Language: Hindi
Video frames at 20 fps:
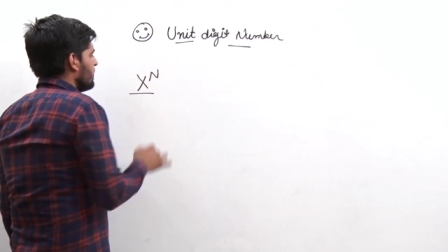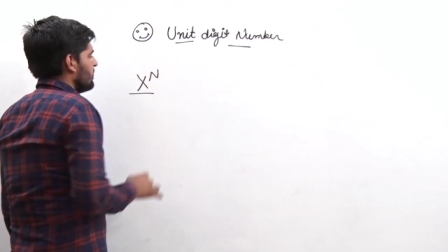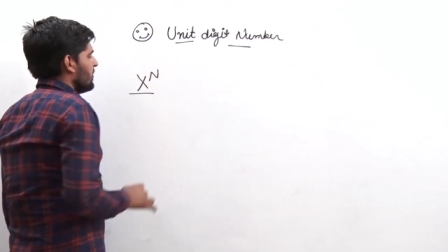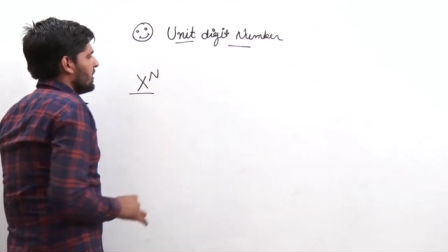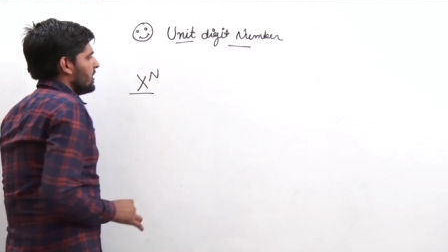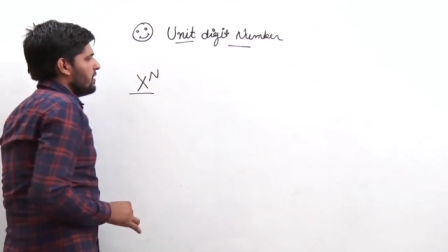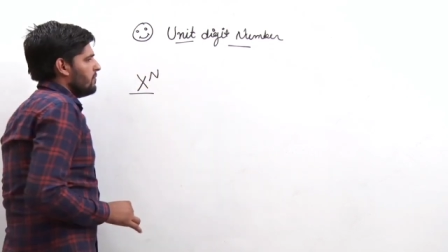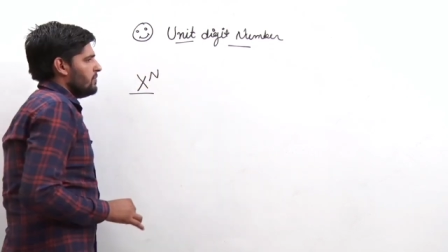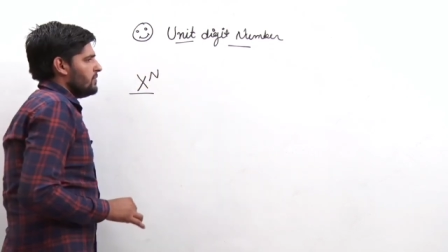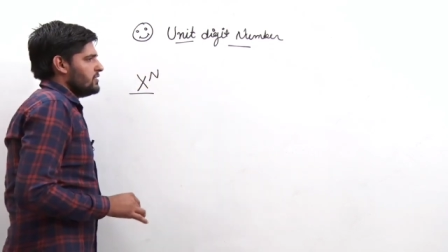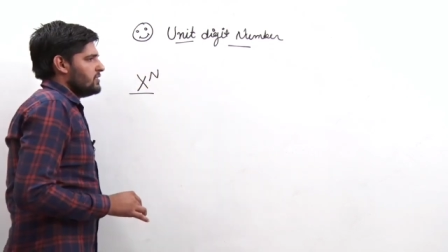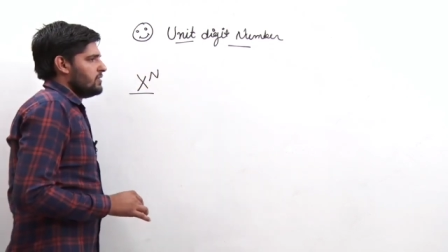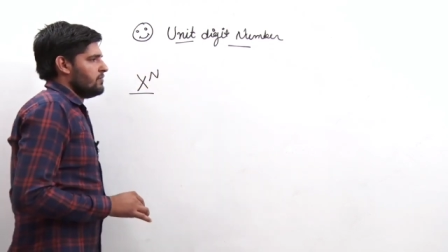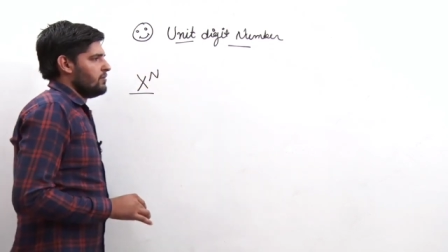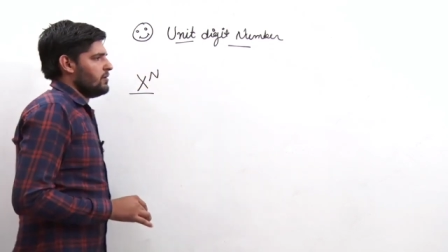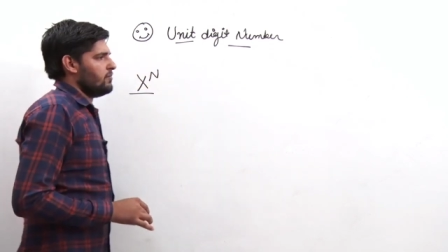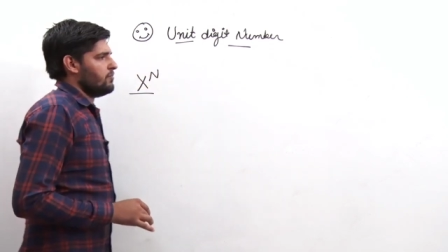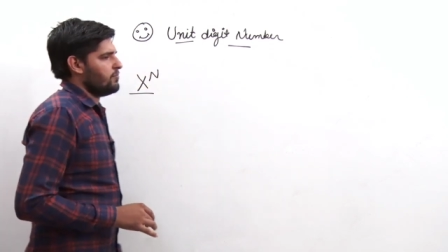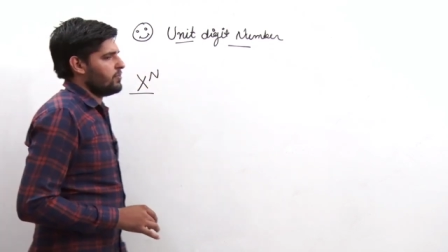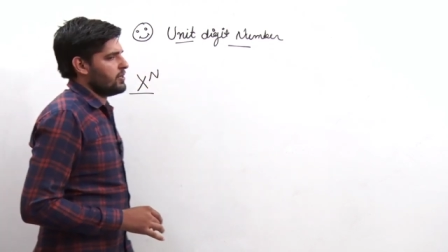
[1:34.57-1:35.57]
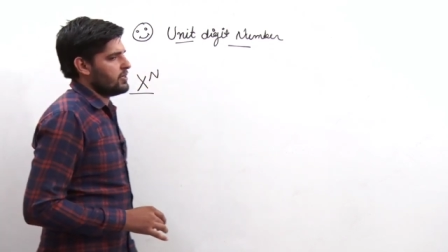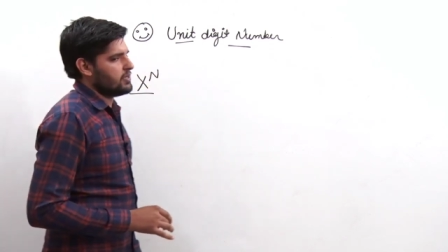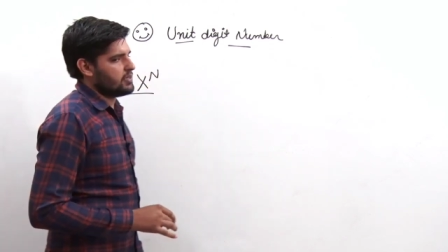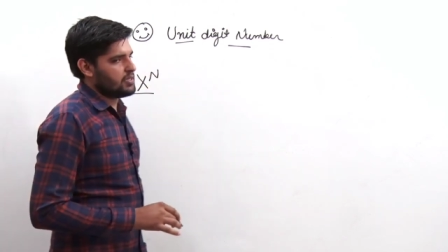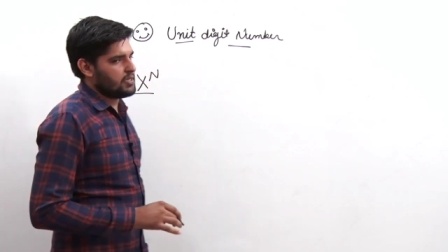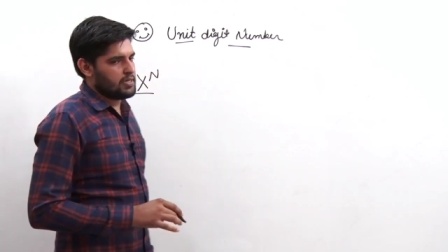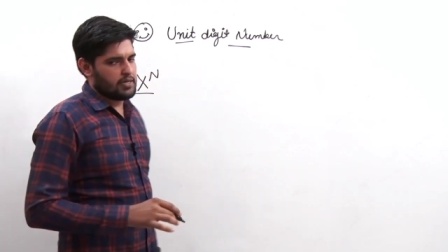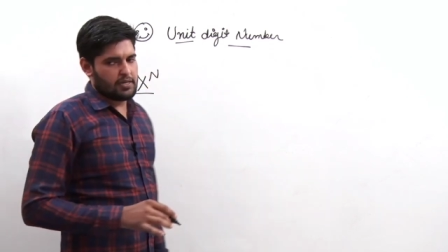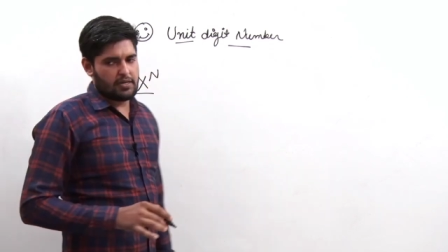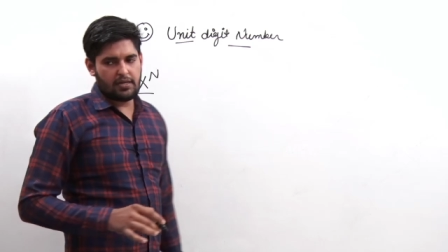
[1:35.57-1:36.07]
बारे में जब हम
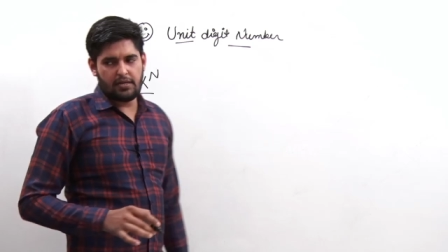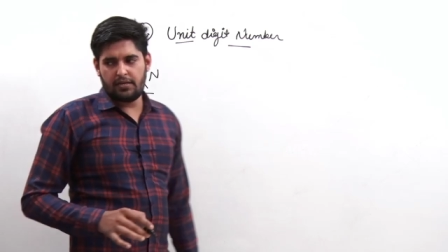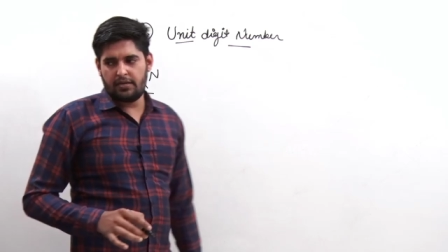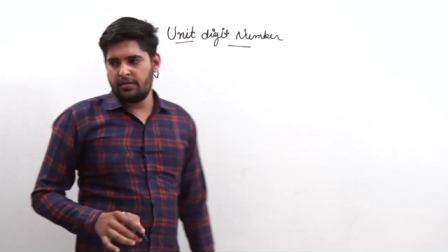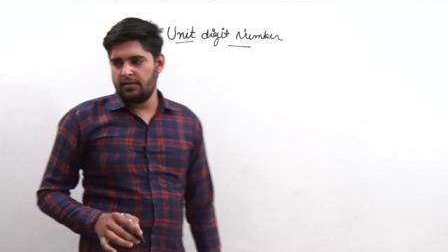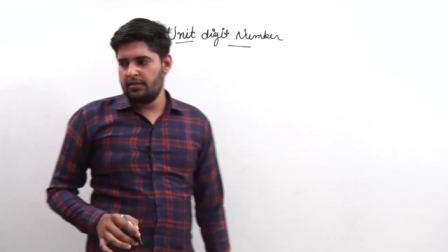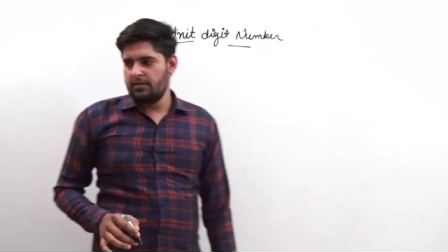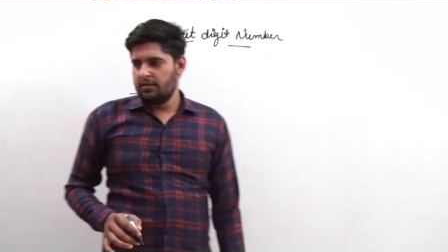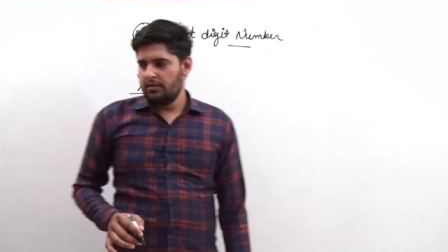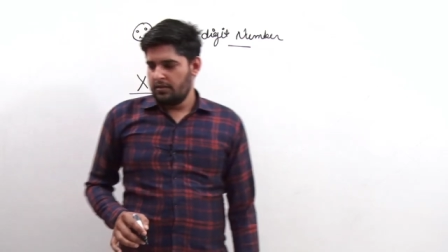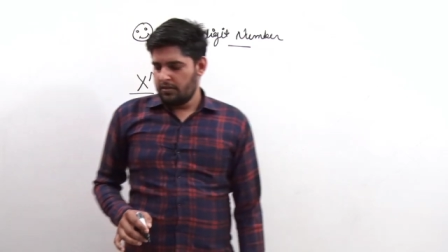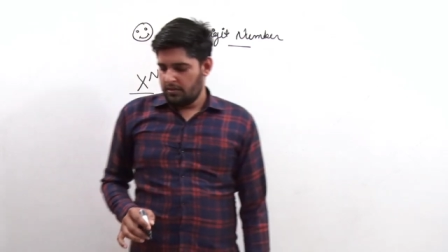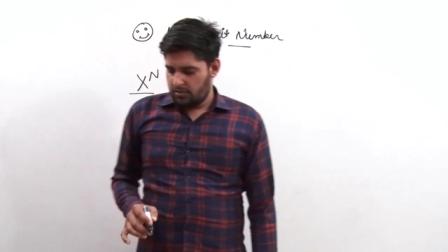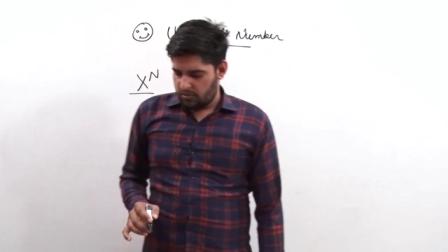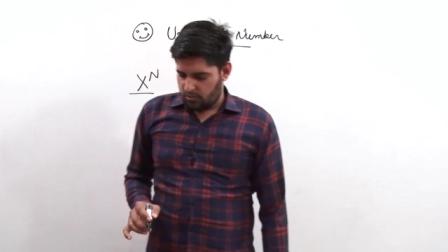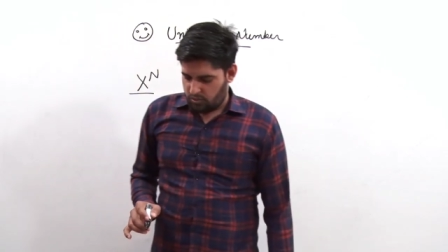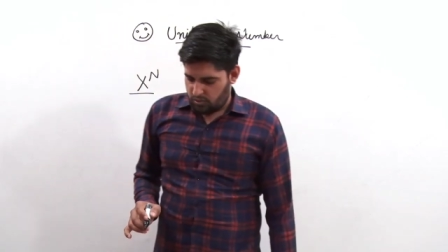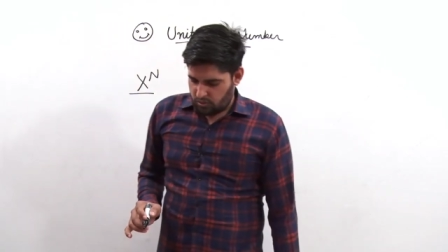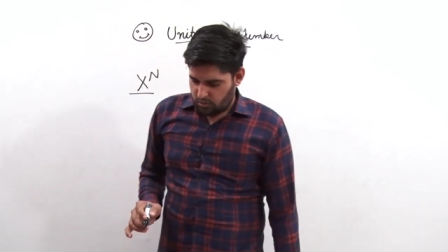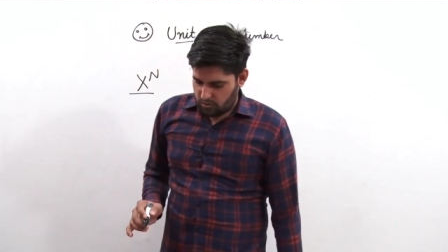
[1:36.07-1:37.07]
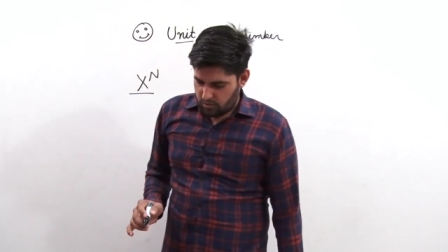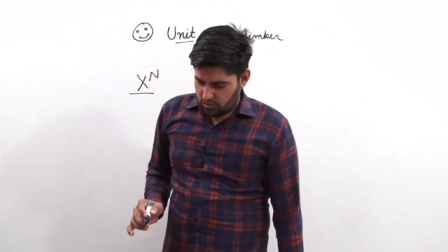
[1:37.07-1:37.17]
पढ़ते हैं तो